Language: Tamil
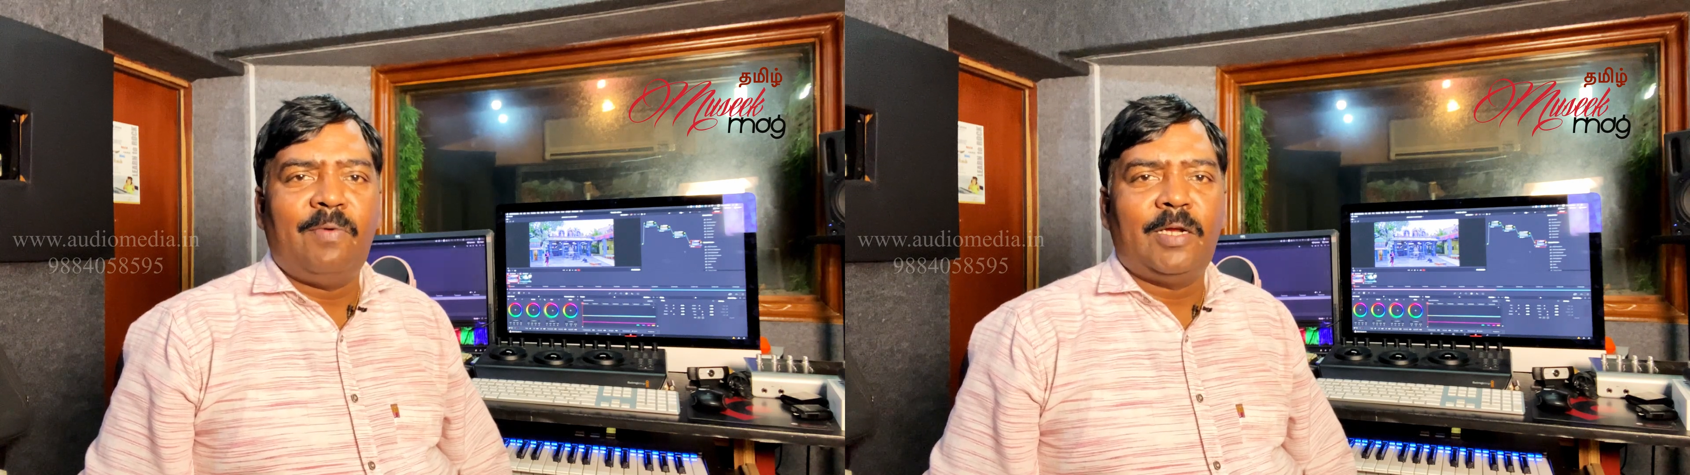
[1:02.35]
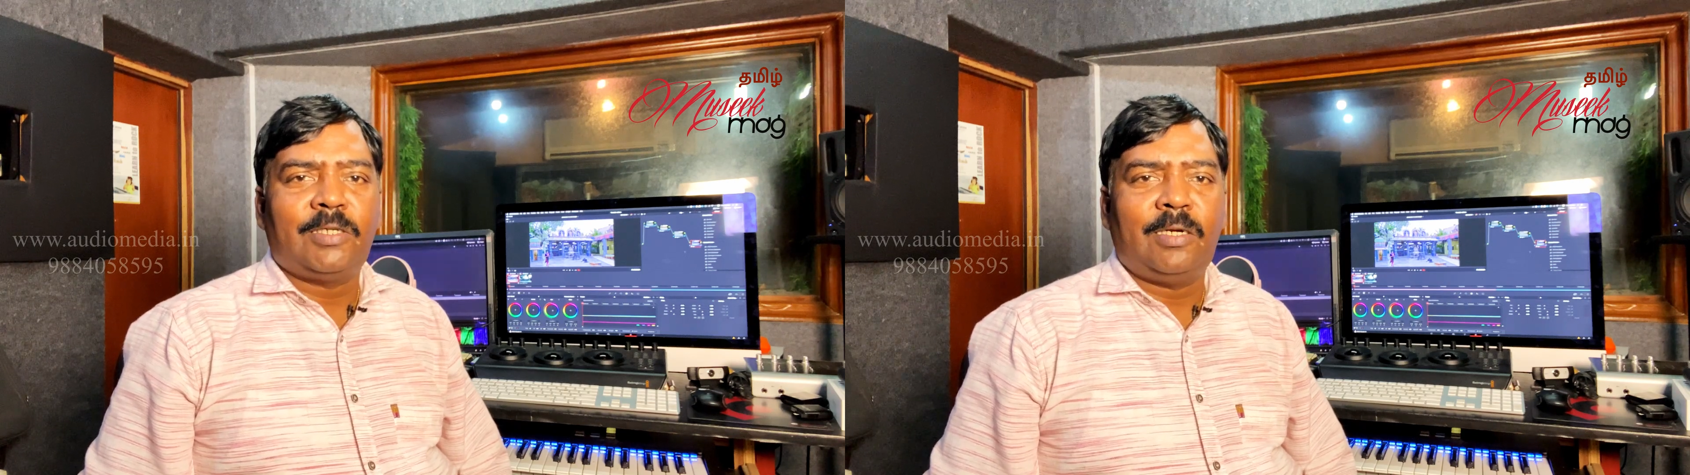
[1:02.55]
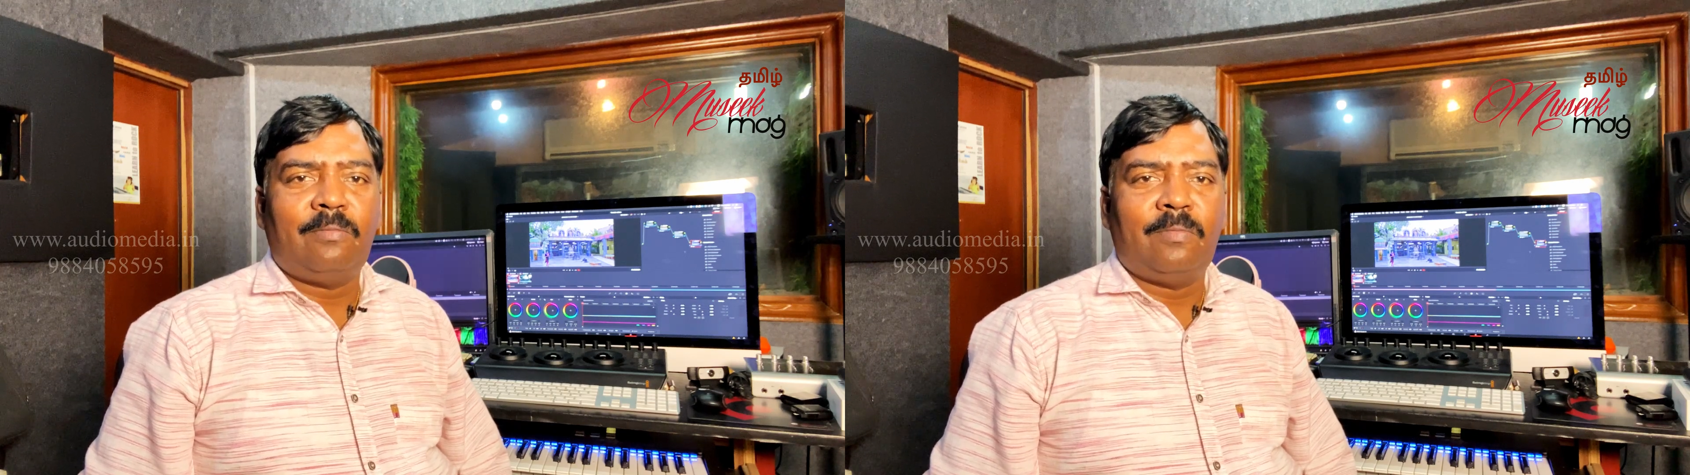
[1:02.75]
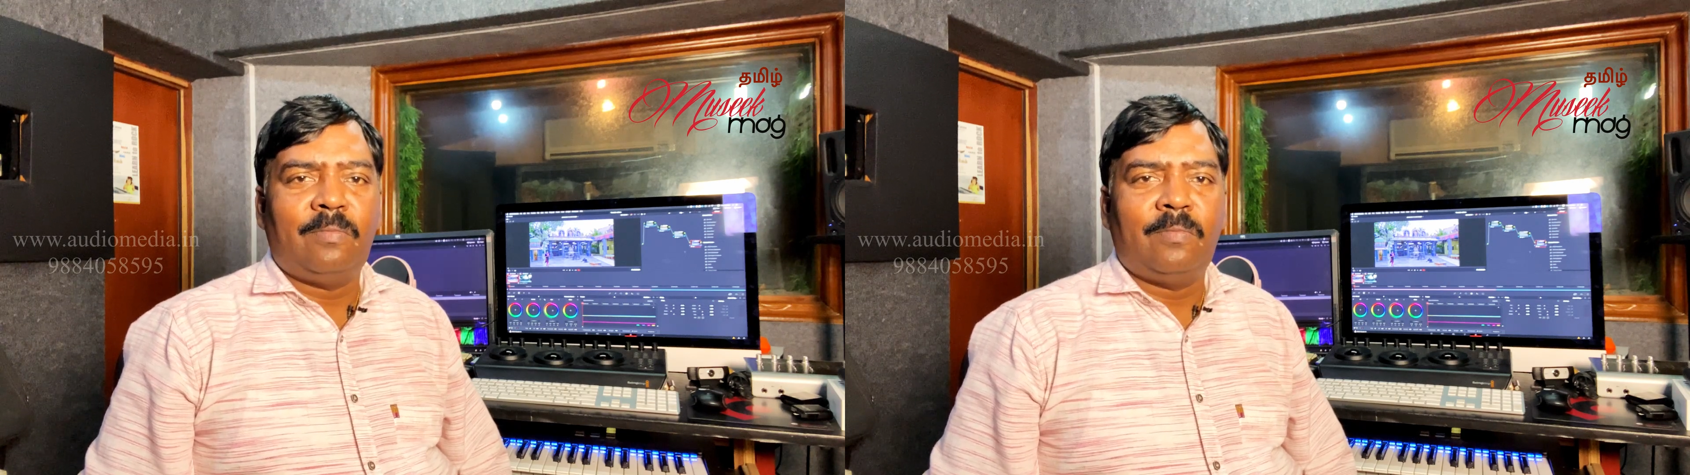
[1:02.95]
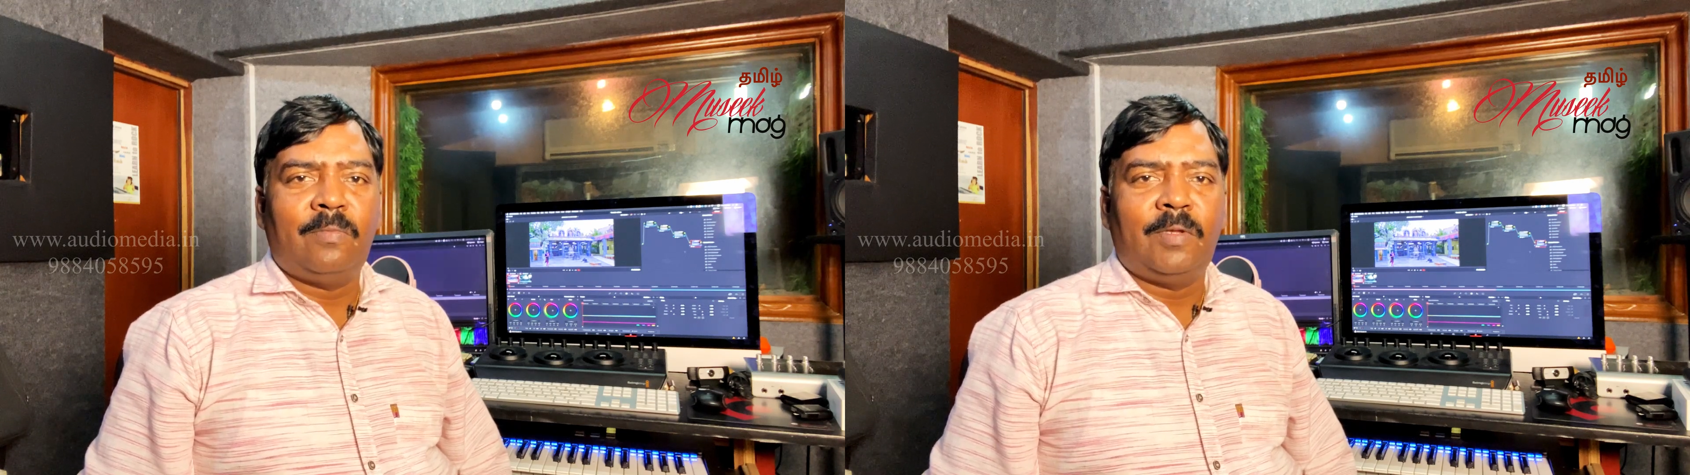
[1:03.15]
வேர்ஷன்
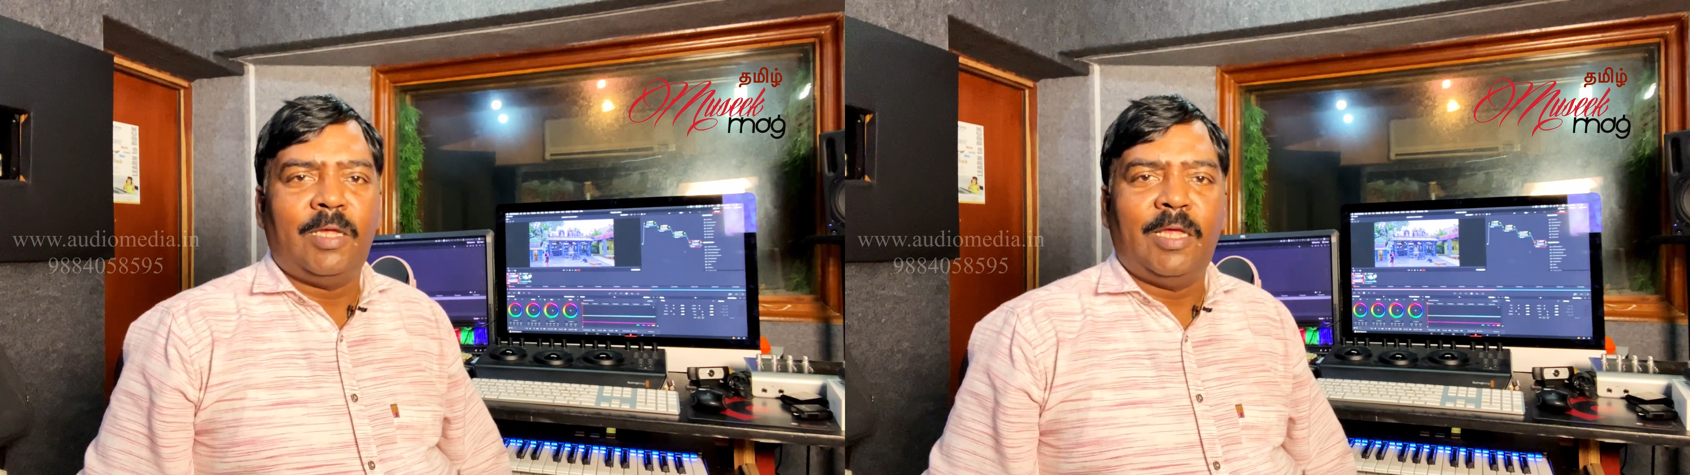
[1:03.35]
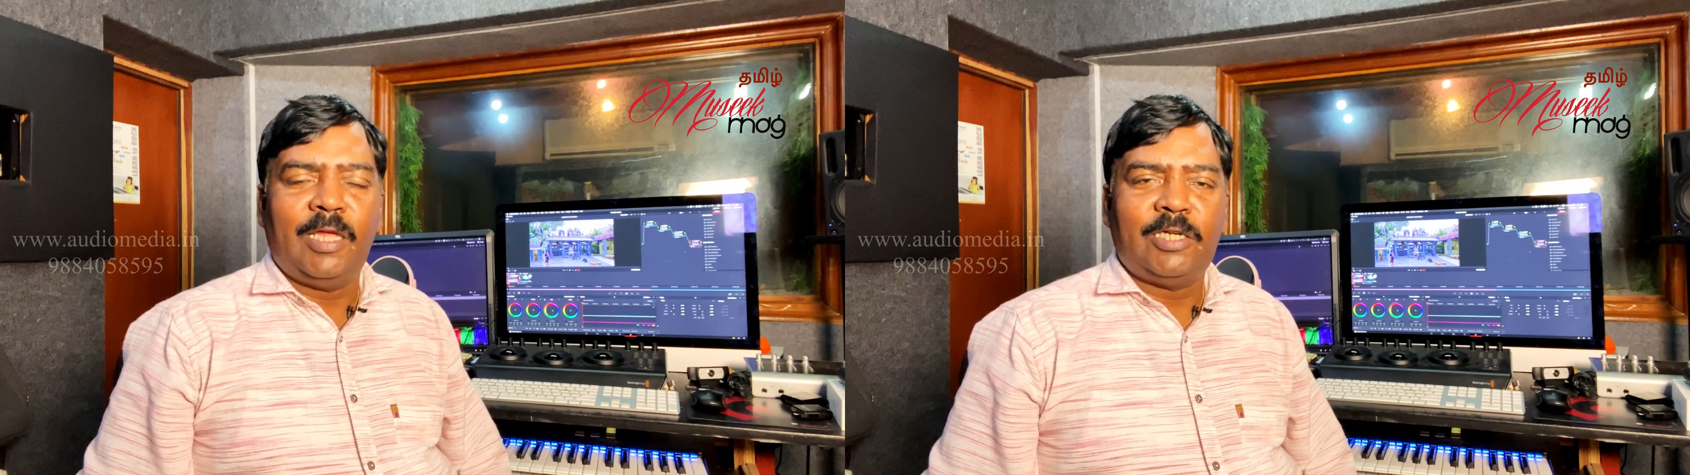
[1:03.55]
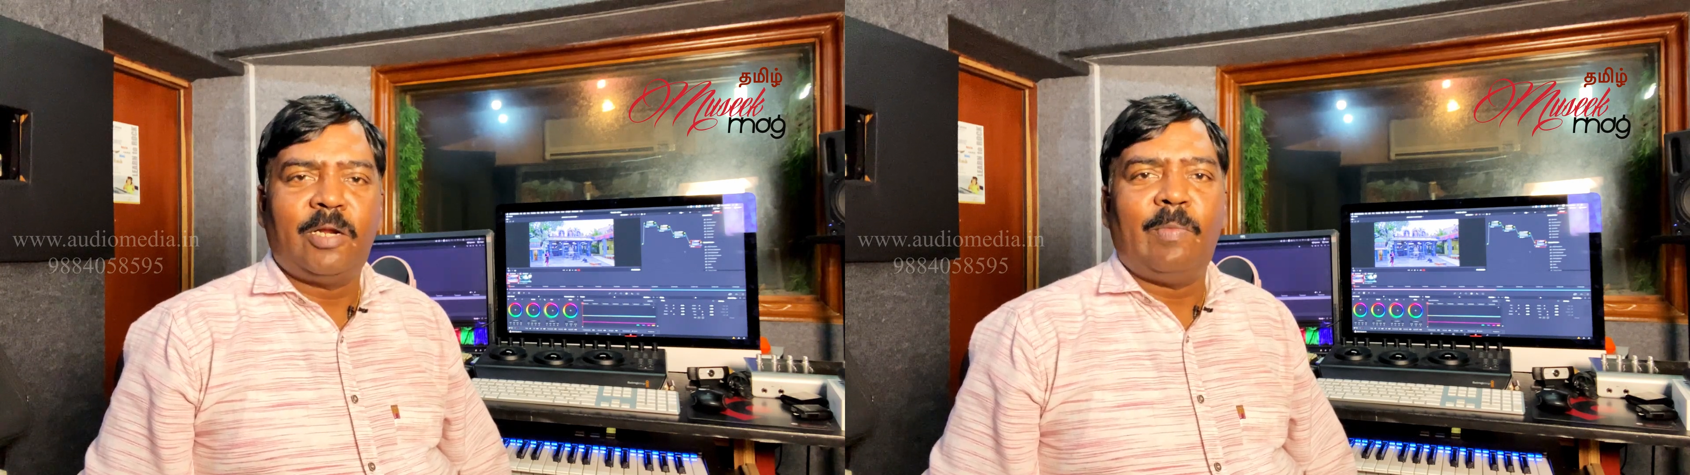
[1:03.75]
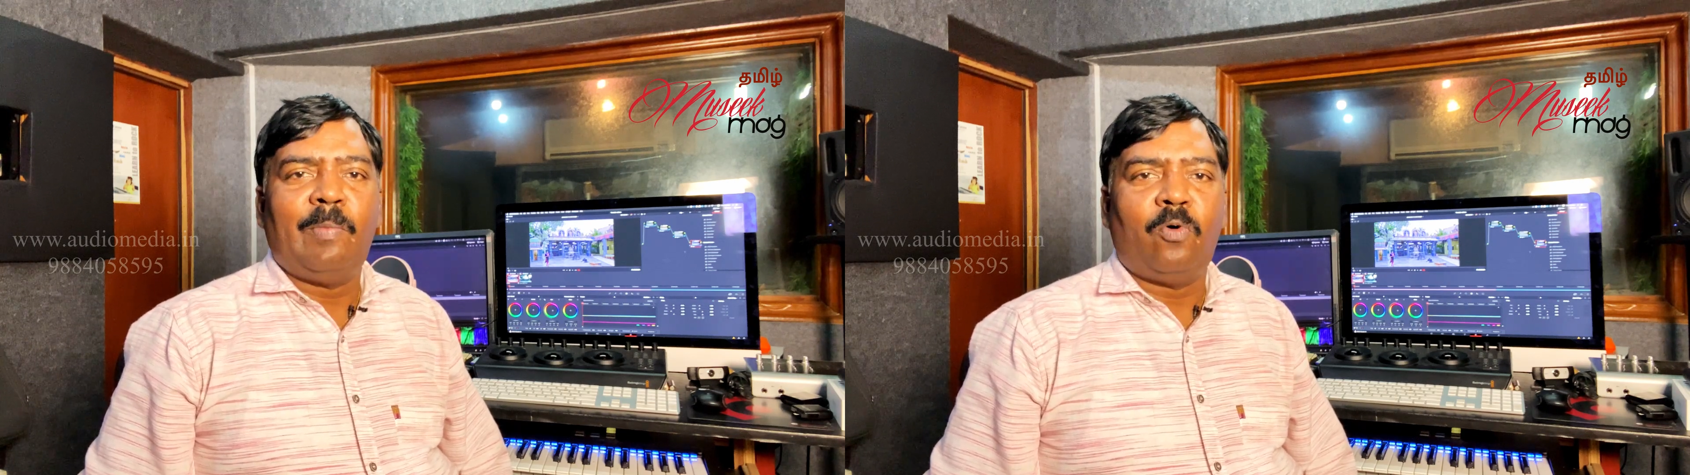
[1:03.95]
எதேஷ்டமாக